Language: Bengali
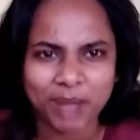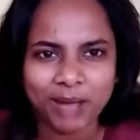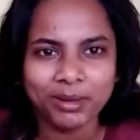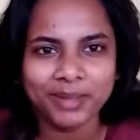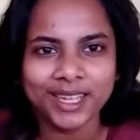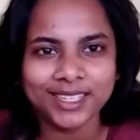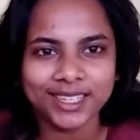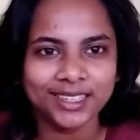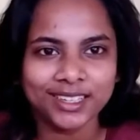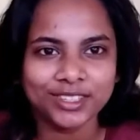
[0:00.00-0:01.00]
ভাবলাম এই
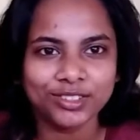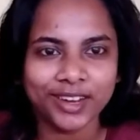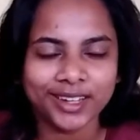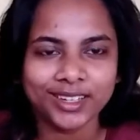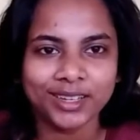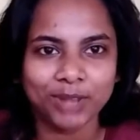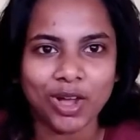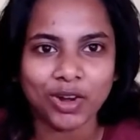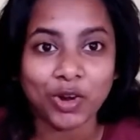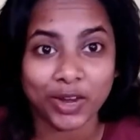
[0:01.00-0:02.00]
চ্যানেলটার জন্য একটা
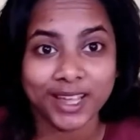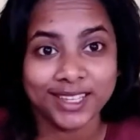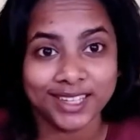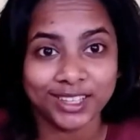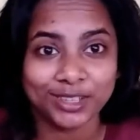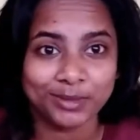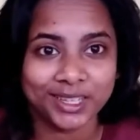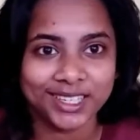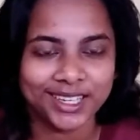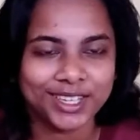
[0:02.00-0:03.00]
ব্লগ করাই যাক
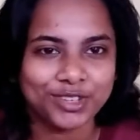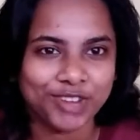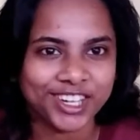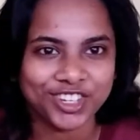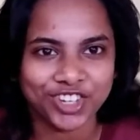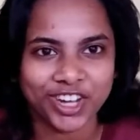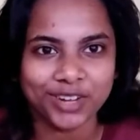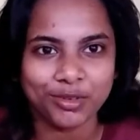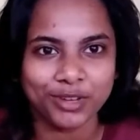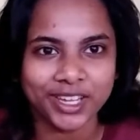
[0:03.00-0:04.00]
তোমাদেরকে কিছু একটা শেয়ার
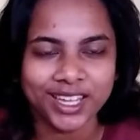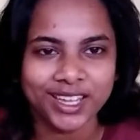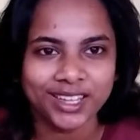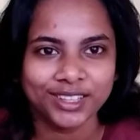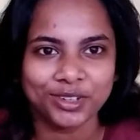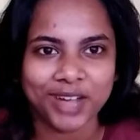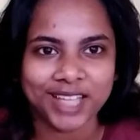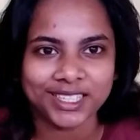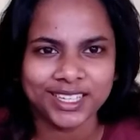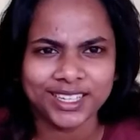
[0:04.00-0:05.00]
করি তো
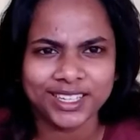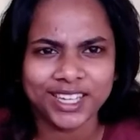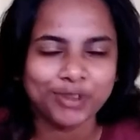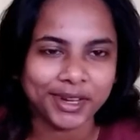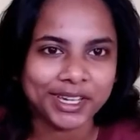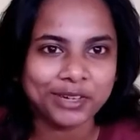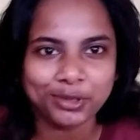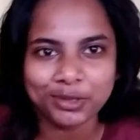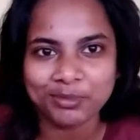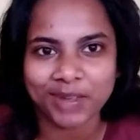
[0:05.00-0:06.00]
আজকে কিছু একটা
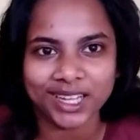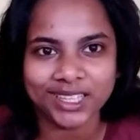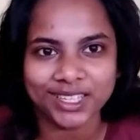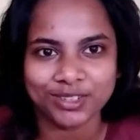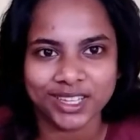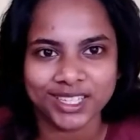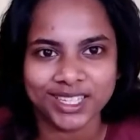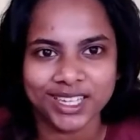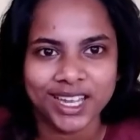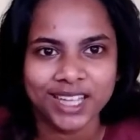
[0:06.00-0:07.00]
নতুন বানাতে চলেছি
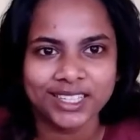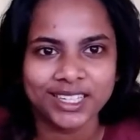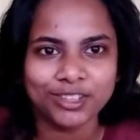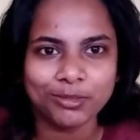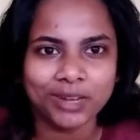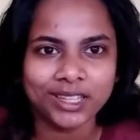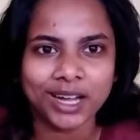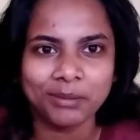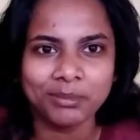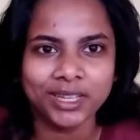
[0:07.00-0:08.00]
যেটা তোমরা
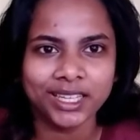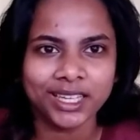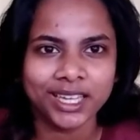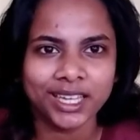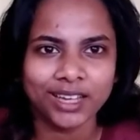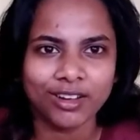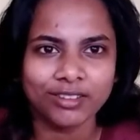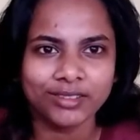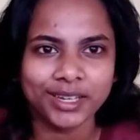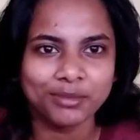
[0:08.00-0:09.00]
থাম্বেল দেখে
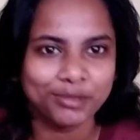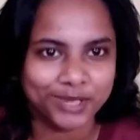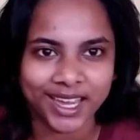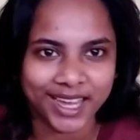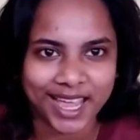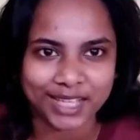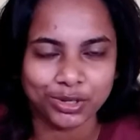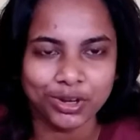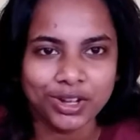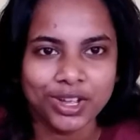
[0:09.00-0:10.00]
অলরেডি বুঝে
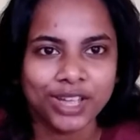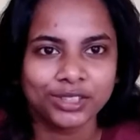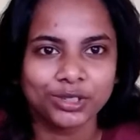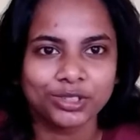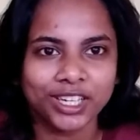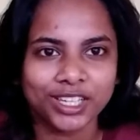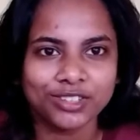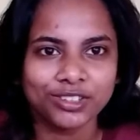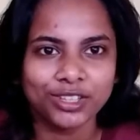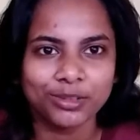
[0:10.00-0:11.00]
গেছো তো সেটার
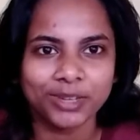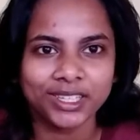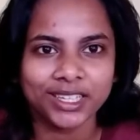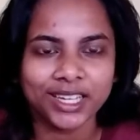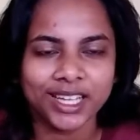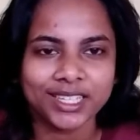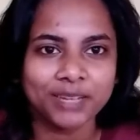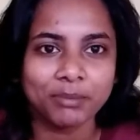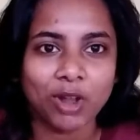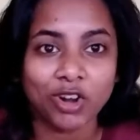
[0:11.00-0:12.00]
জন্যই তোমাদেরকে আজকে
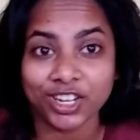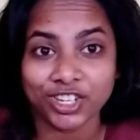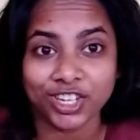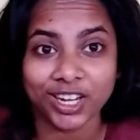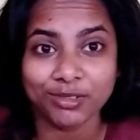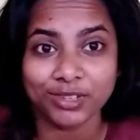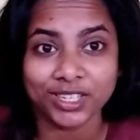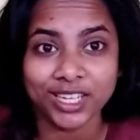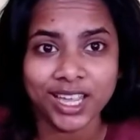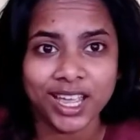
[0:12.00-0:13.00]
ব্লগটা শেয়ার
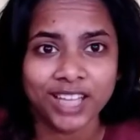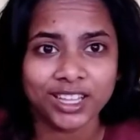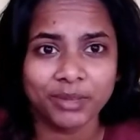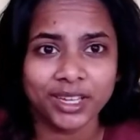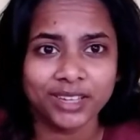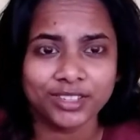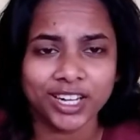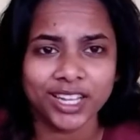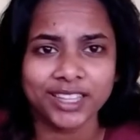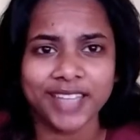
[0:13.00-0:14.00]
করছি তবে
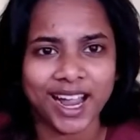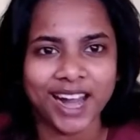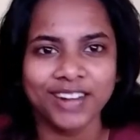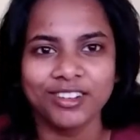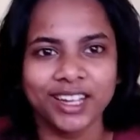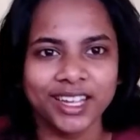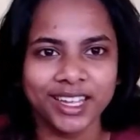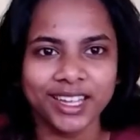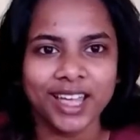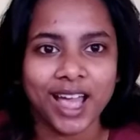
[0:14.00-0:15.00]
সেটা দেখানোর আগে
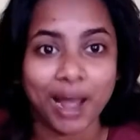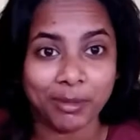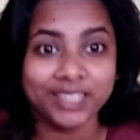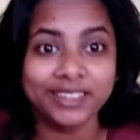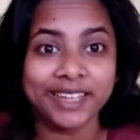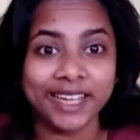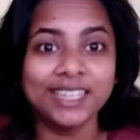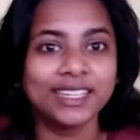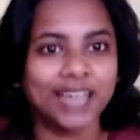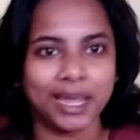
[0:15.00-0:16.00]
আমার যে
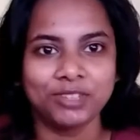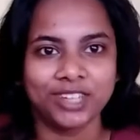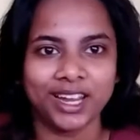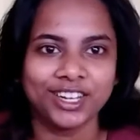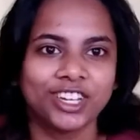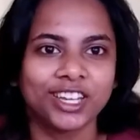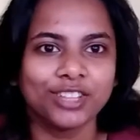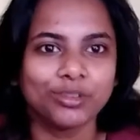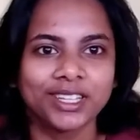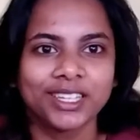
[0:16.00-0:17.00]
ডেইলি লাইফস্টাইল সেটাই
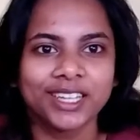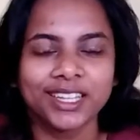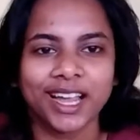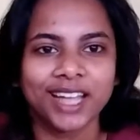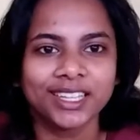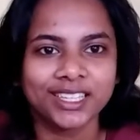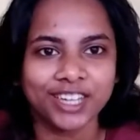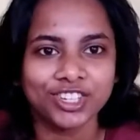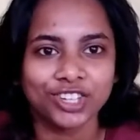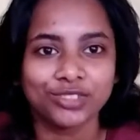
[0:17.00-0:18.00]
তোমাদেরকে দেখাতে
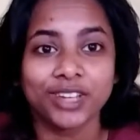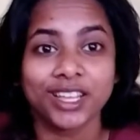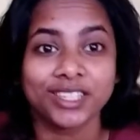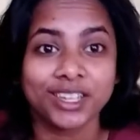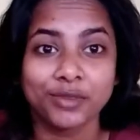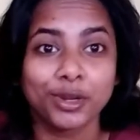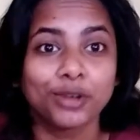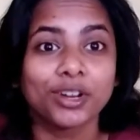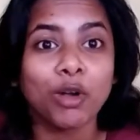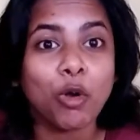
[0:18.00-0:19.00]
চাই সেই জন্যই আজকে
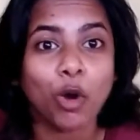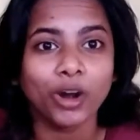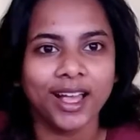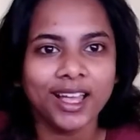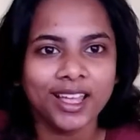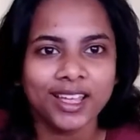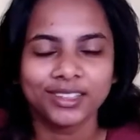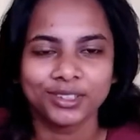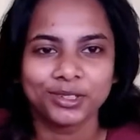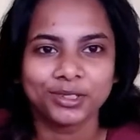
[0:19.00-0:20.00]
ভিডিওটা করা
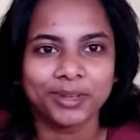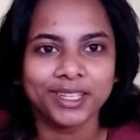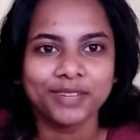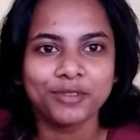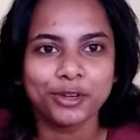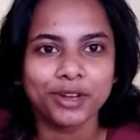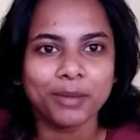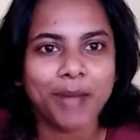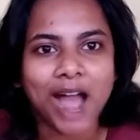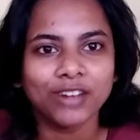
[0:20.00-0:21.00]
তো তোমাদের ভিডিওটা
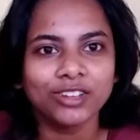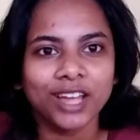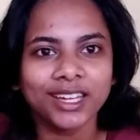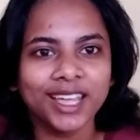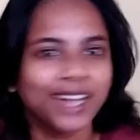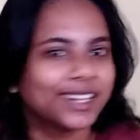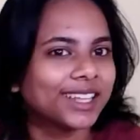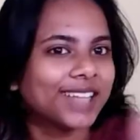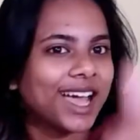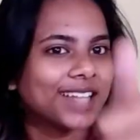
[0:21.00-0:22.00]
ভালো লাগলে একটা
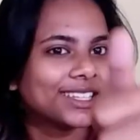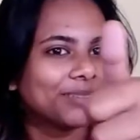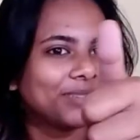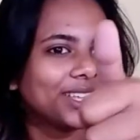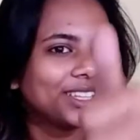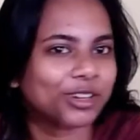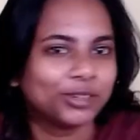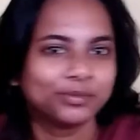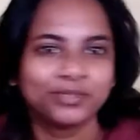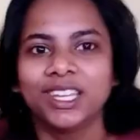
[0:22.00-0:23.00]
থামস আপ দিয়ে দিও
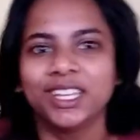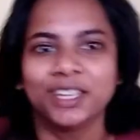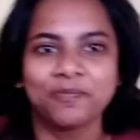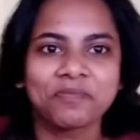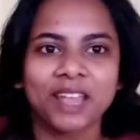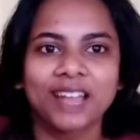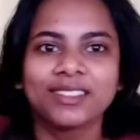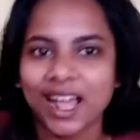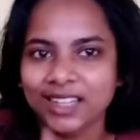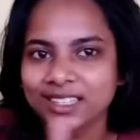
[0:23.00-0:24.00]
কি
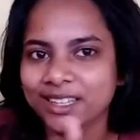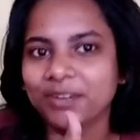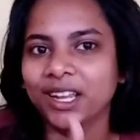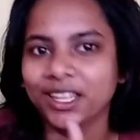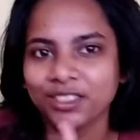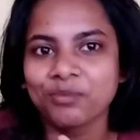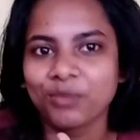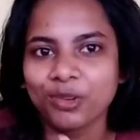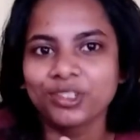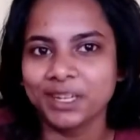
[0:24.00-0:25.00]
থামস আপটা কিন্তু
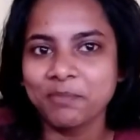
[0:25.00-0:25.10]
মোস্ট